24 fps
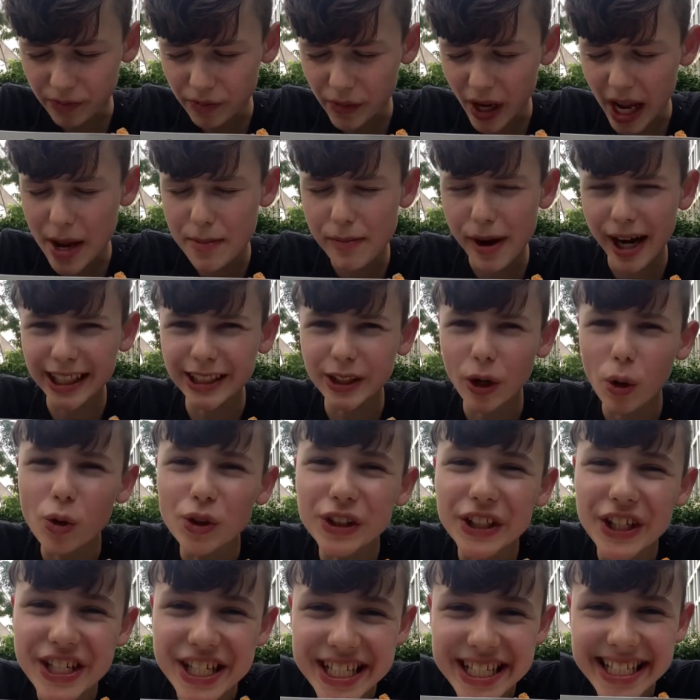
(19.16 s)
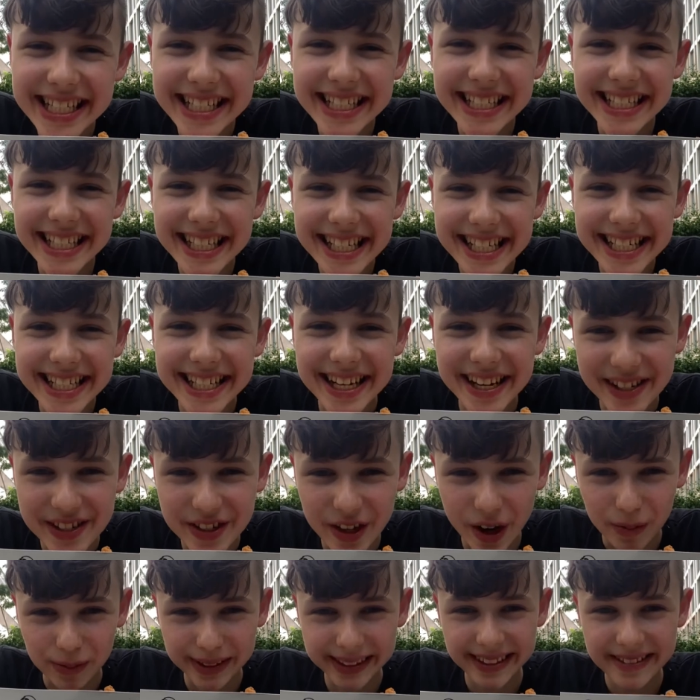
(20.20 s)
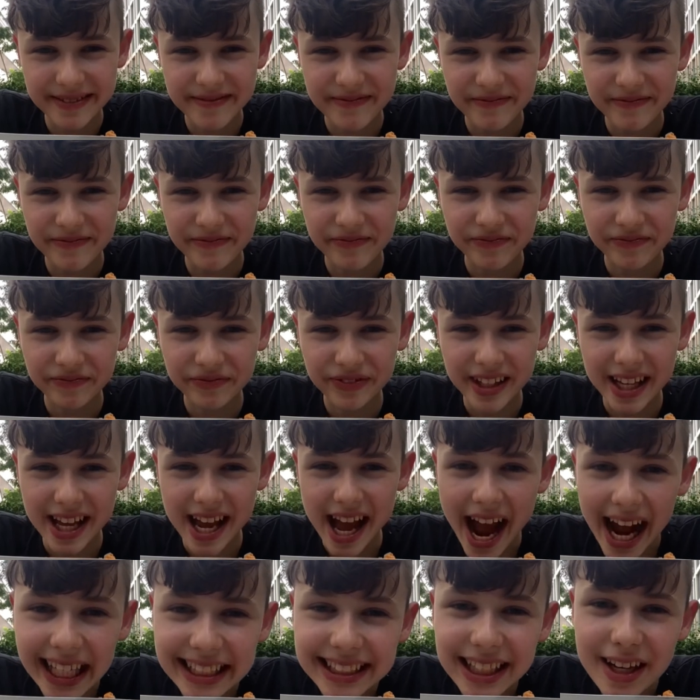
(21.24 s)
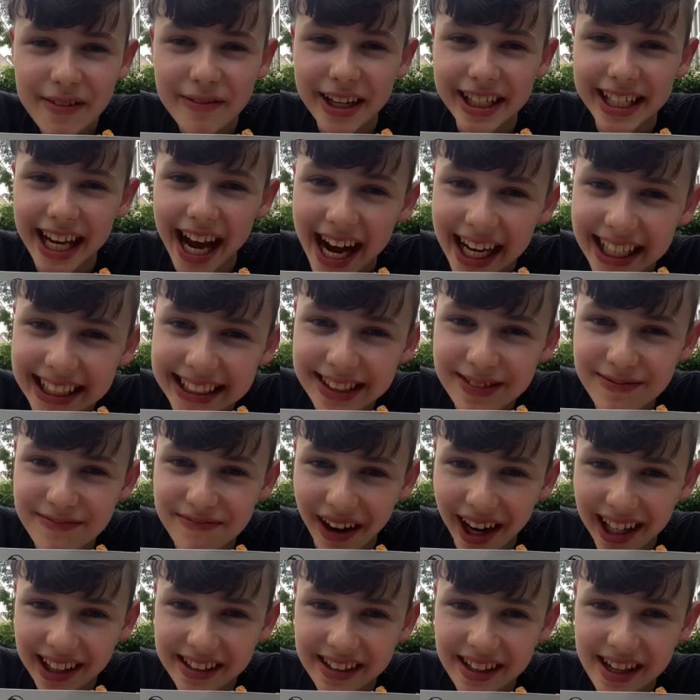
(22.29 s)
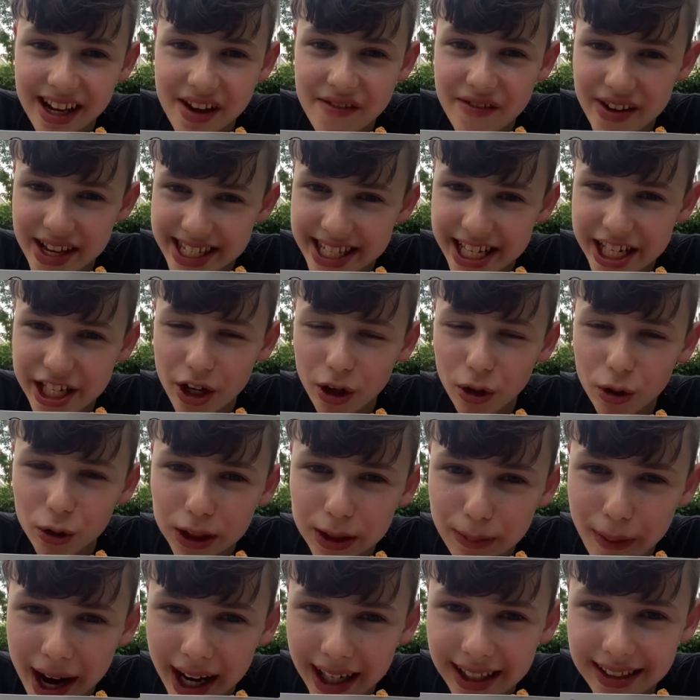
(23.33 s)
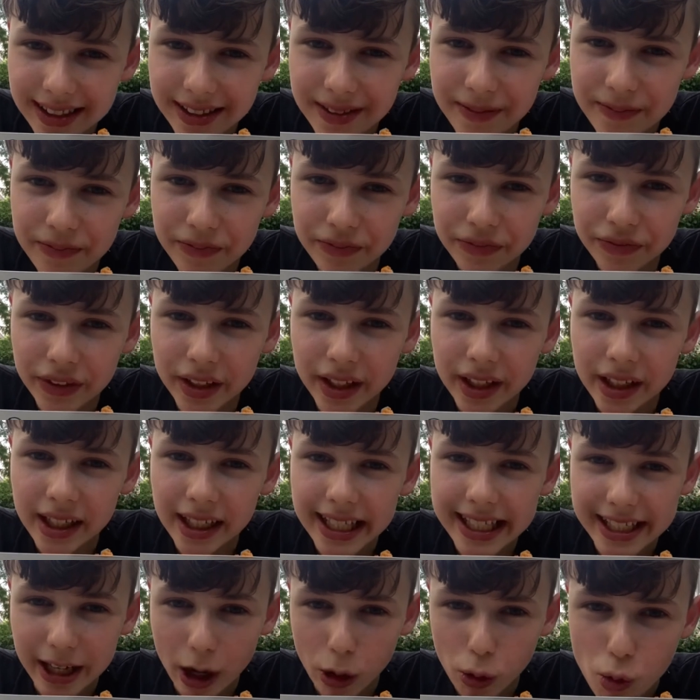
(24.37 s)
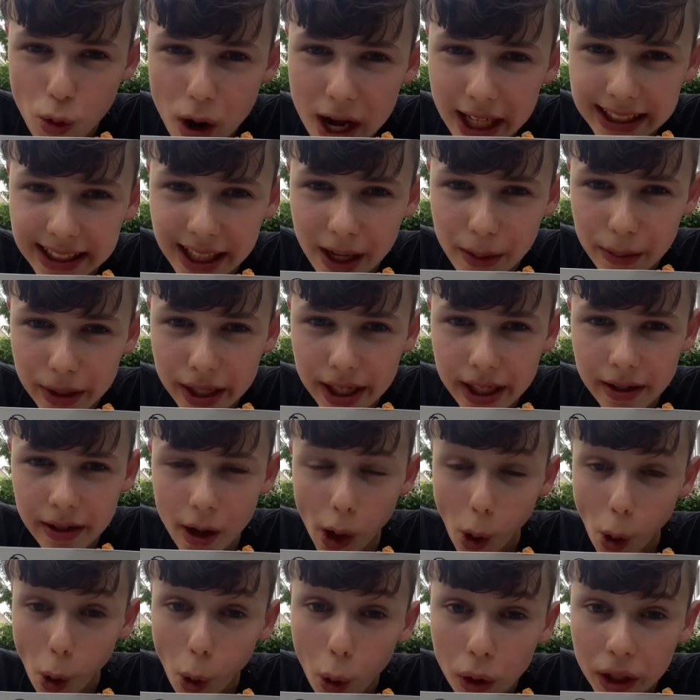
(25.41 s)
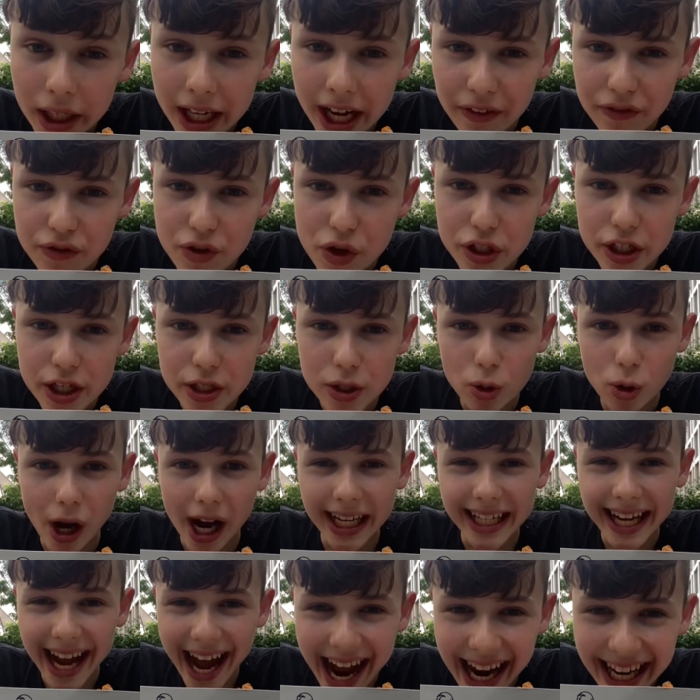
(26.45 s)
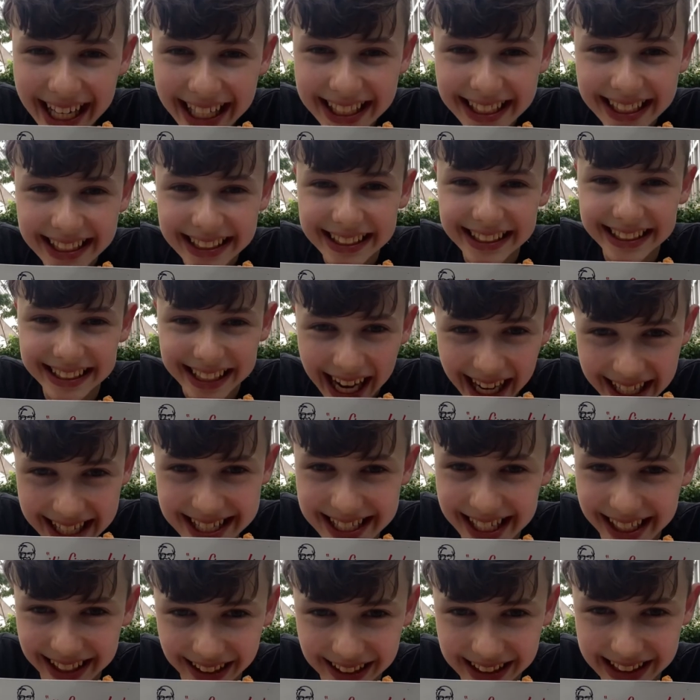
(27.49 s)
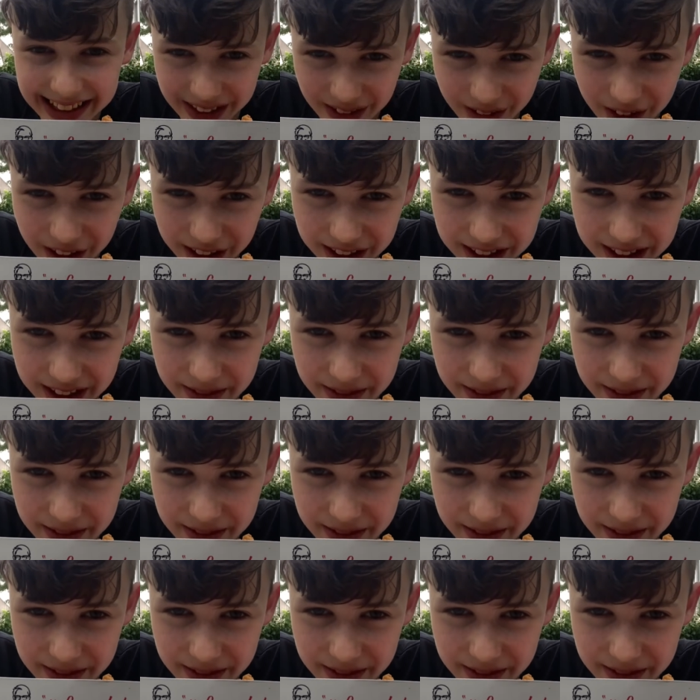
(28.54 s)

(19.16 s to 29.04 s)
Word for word: Er machte unterschiedliche Jobs. Heizer bei der Eisenbahn, Versicherungsmakler in der US-Armee und er führte sogar ein eigenes Tankstellenrestaurant.